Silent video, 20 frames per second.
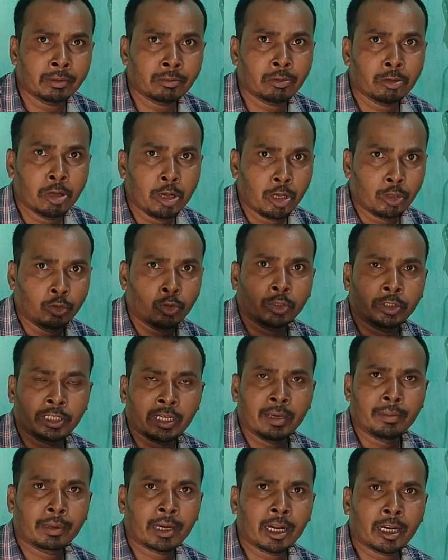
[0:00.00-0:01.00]
पे जो
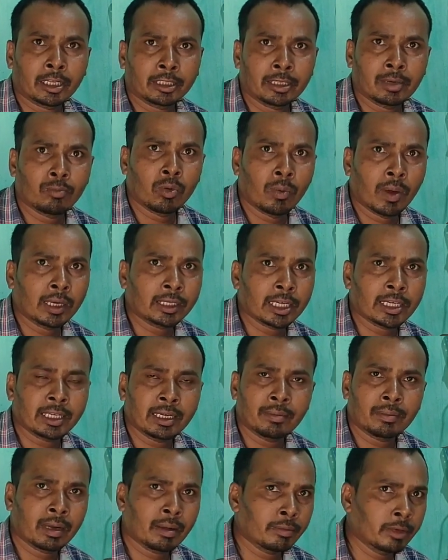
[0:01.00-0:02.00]
कैमरा रहता है मोबाइल
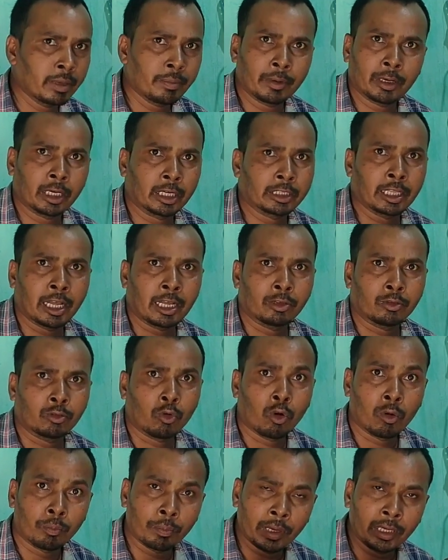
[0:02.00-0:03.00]
का कैमरा नहीं पकड़ता
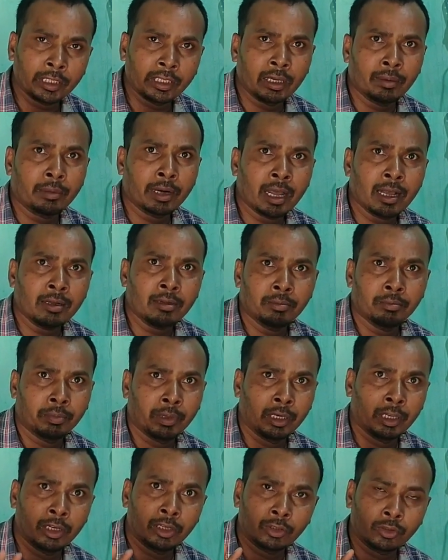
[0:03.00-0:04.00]
है ओपन कैमरा
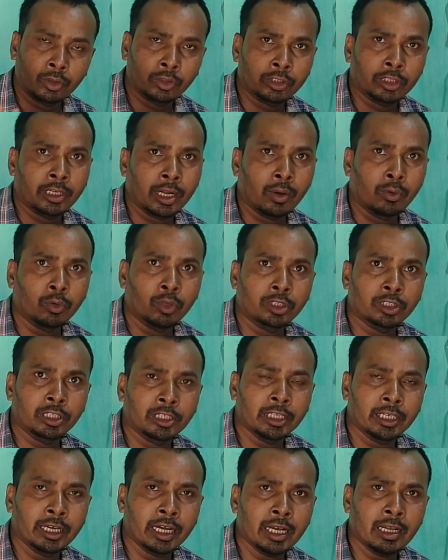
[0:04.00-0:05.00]
प्ले स्टोर से
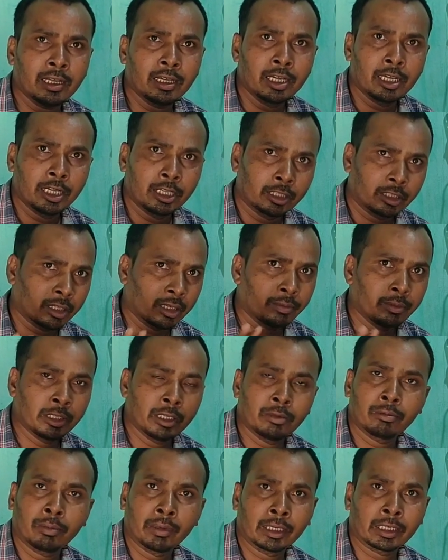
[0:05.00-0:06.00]
डाउनलोड कीजिएगा तब
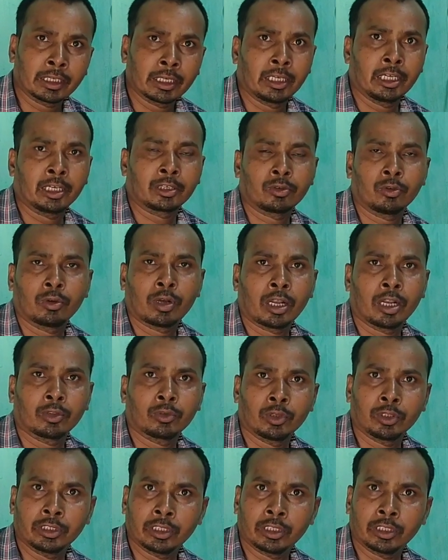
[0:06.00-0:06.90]
ये मतलब कनेक्ट होगा ना